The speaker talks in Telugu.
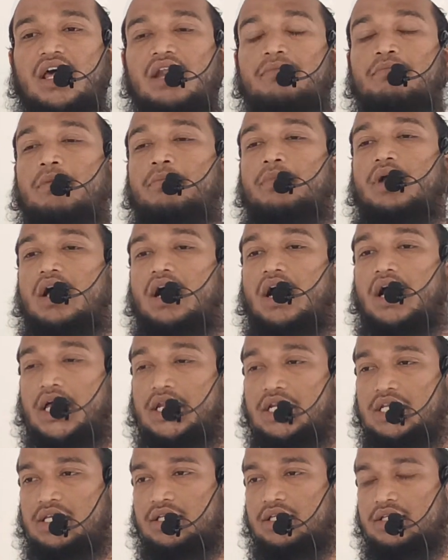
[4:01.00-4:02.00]
ధర్మంగా
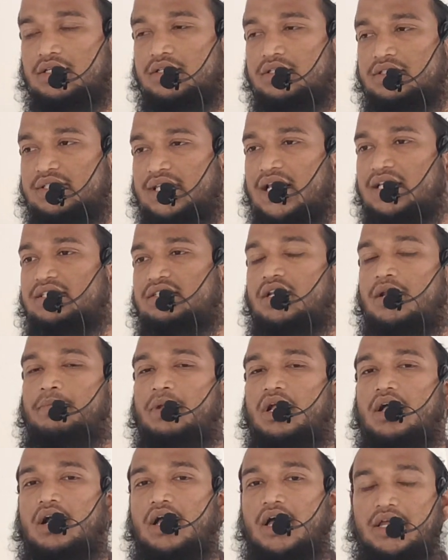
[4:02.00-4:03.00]
కానీ
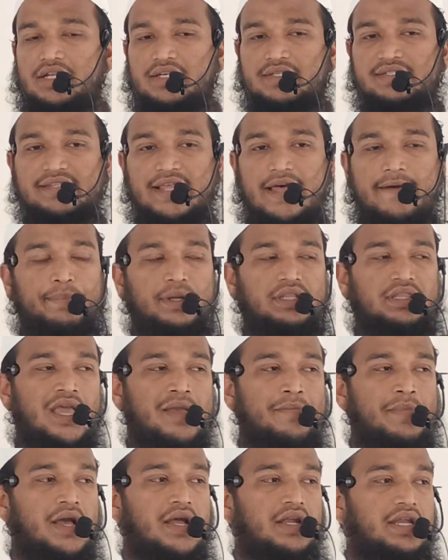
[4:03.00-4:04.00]
శాస్త్రంగా కానీ
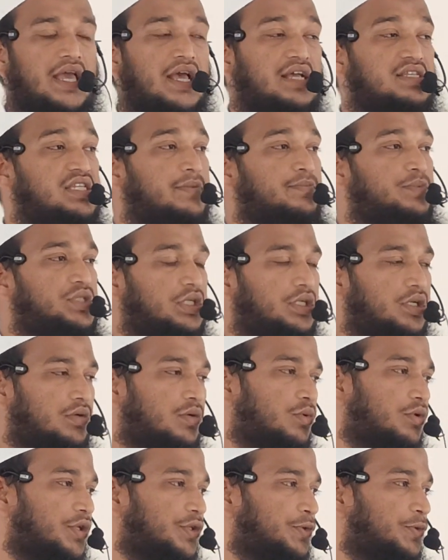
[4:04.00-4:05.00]
సాంప్రదాయం కానీ యాక్సెప్ట్
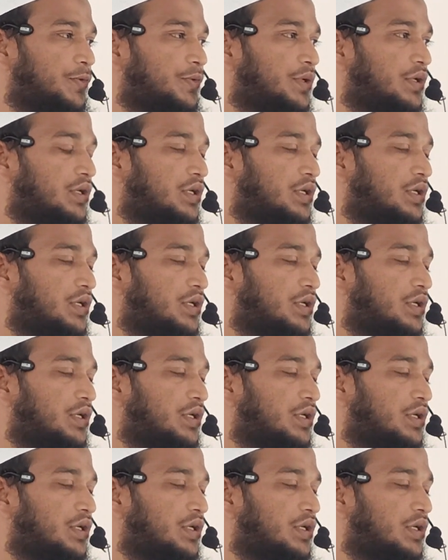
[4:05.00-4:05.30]
చేయకూడదు